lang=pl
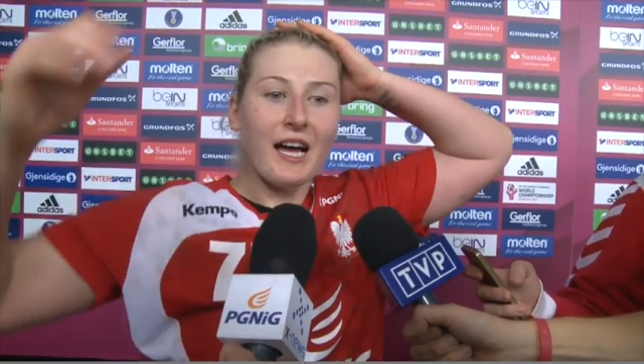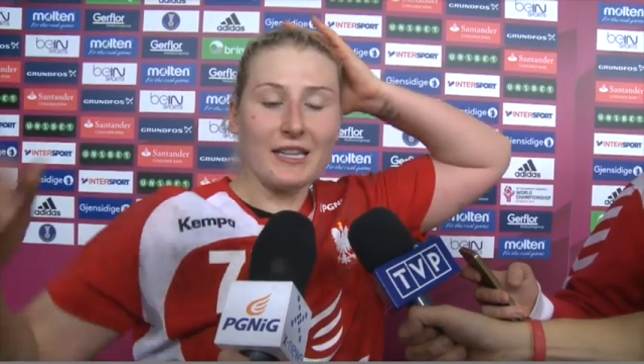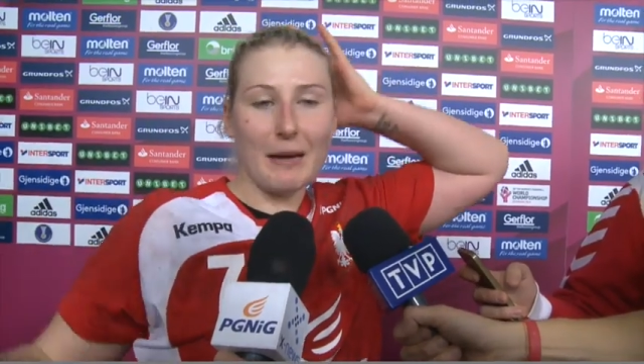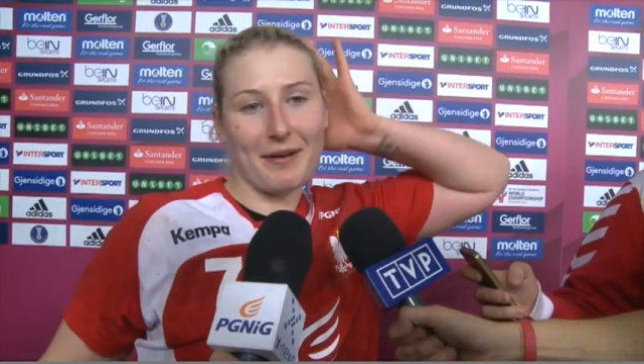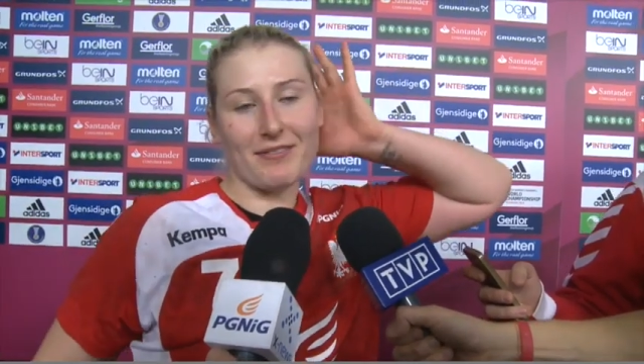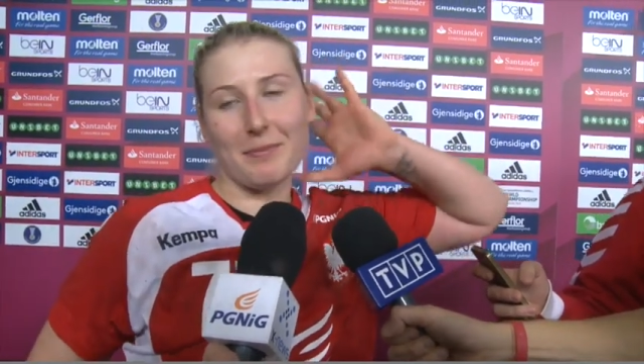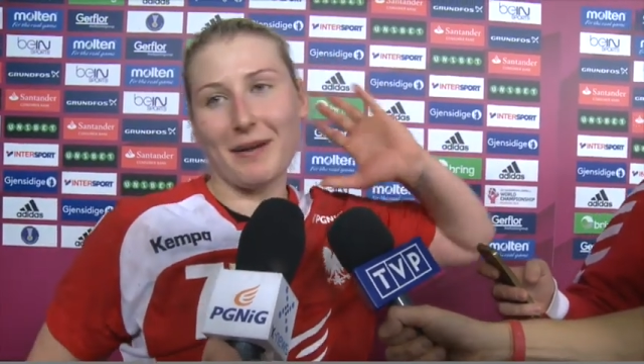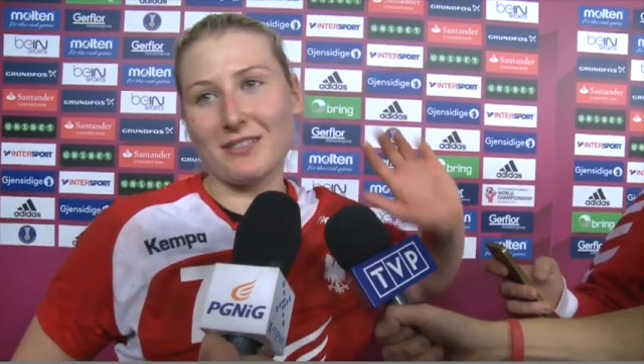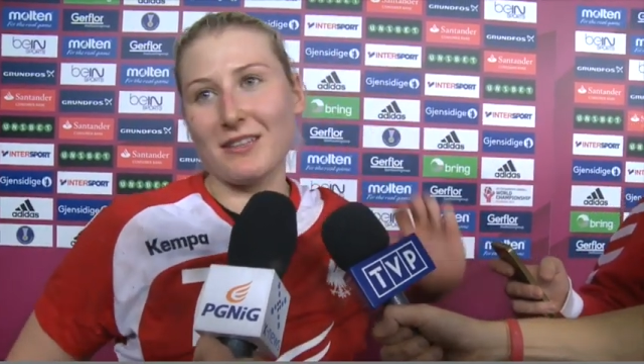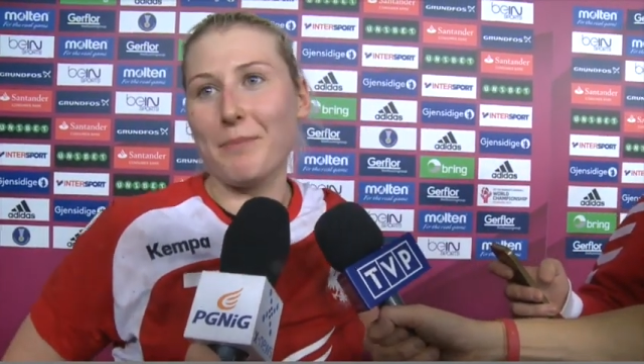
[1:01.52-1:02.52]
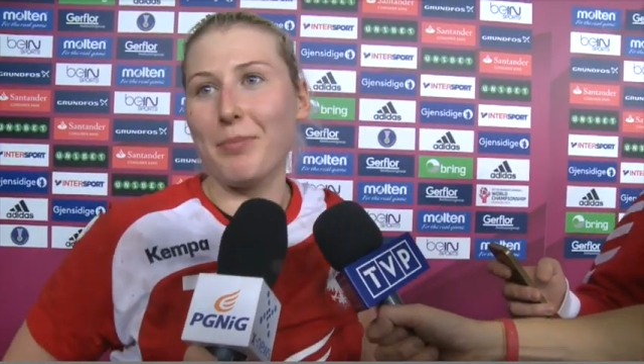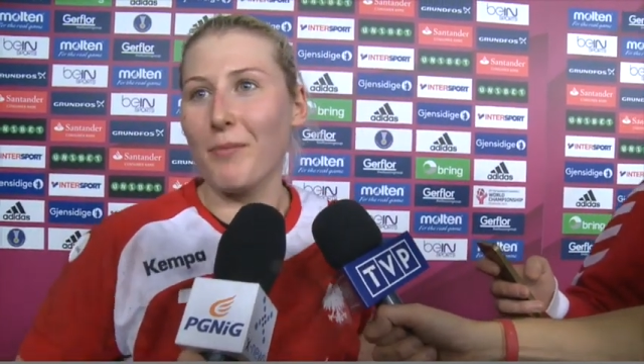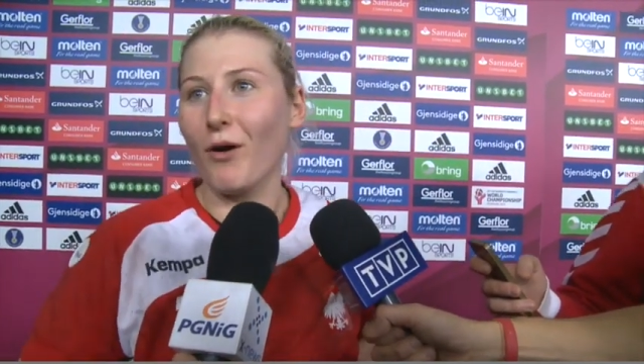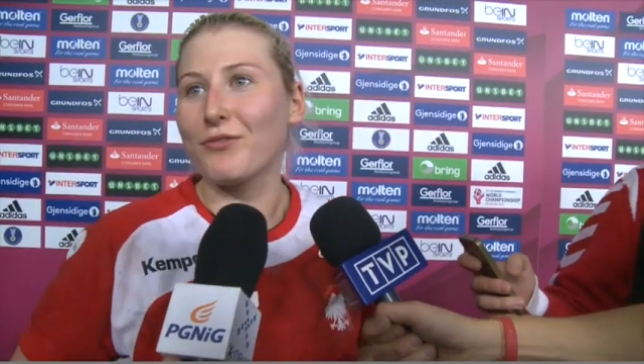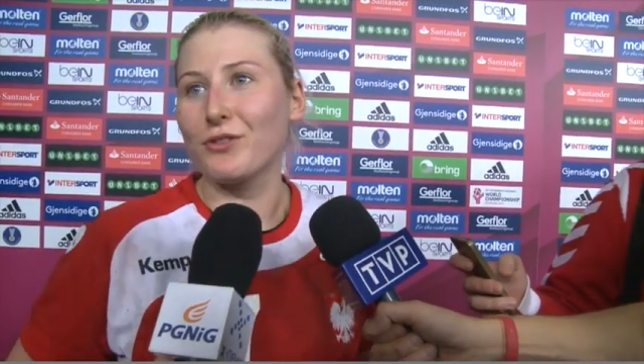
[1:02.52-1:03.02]
naprawdę bardzo nam
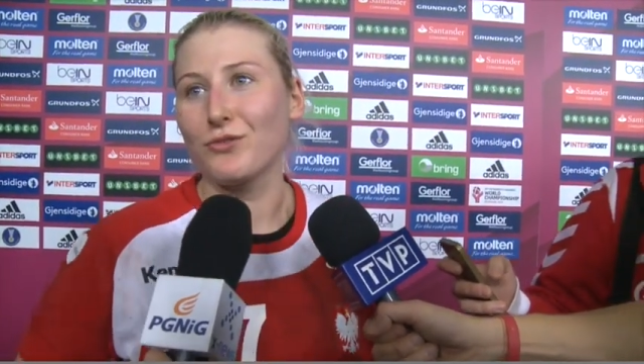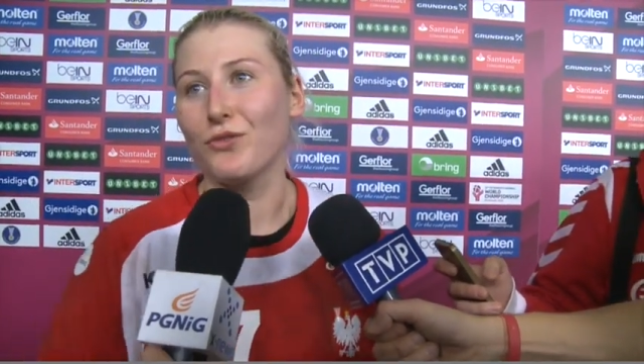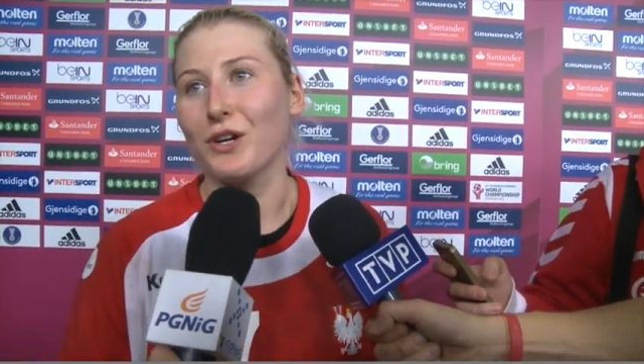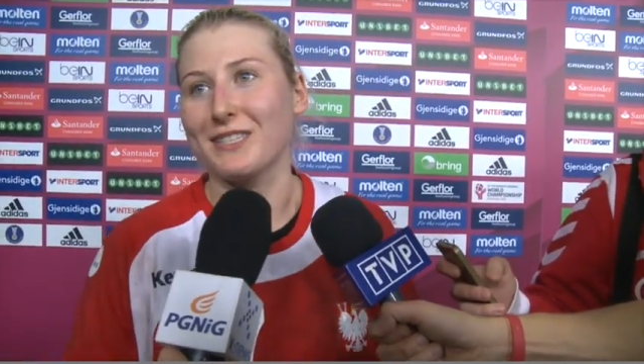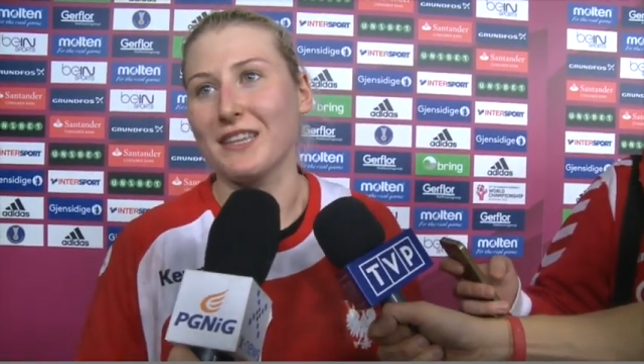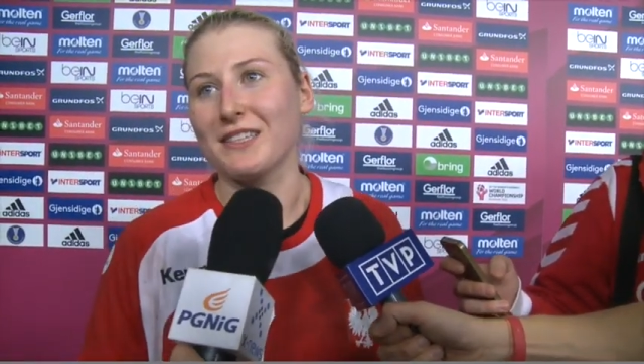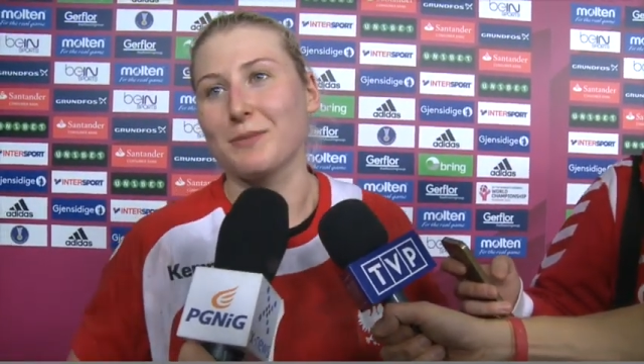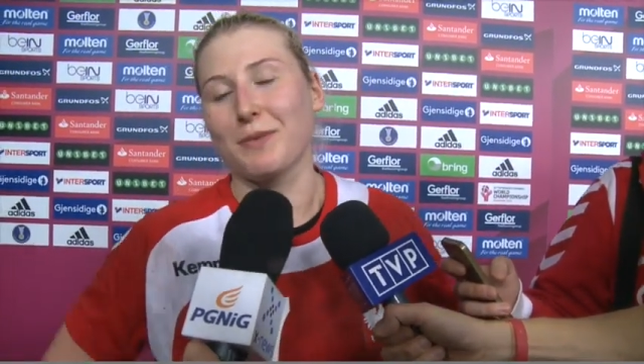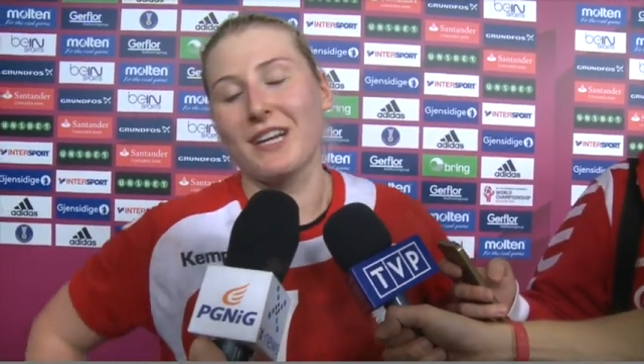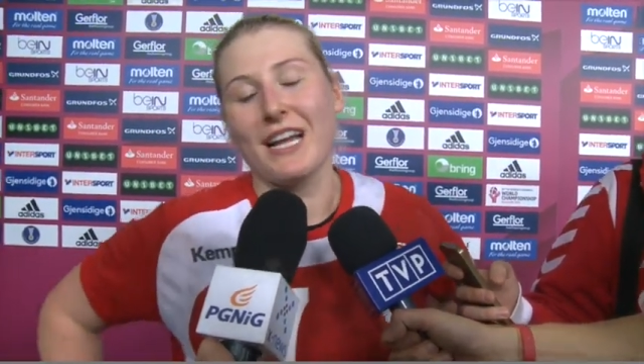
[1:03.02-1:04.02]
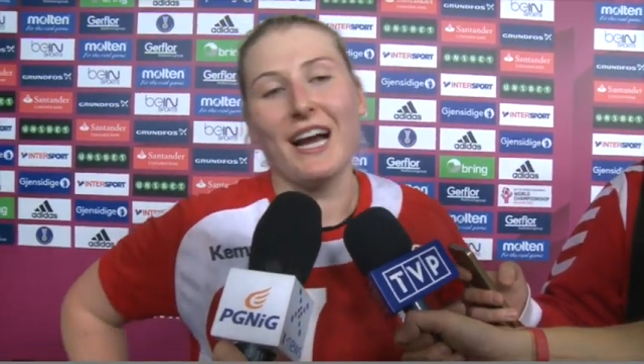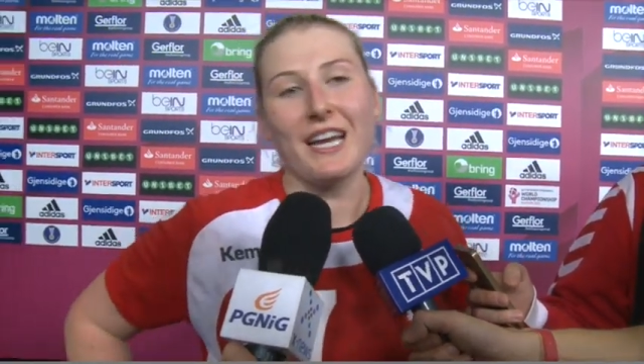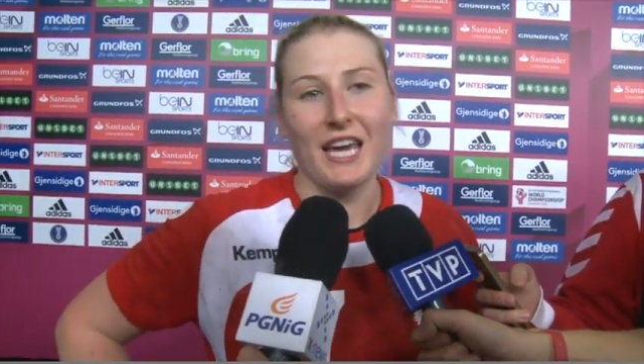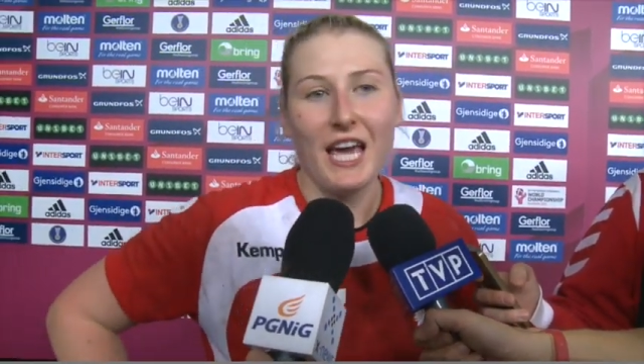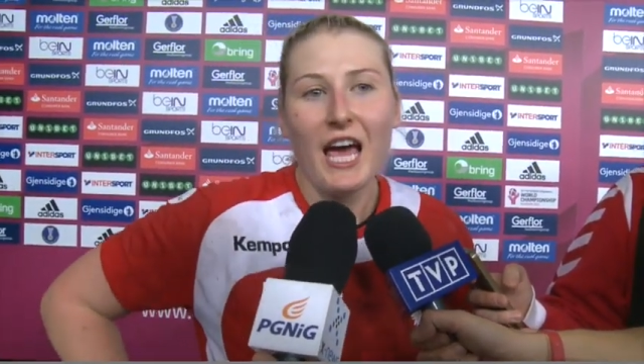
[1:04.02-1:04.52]
pomogły w tych dwóch ostatnich spotkaniach i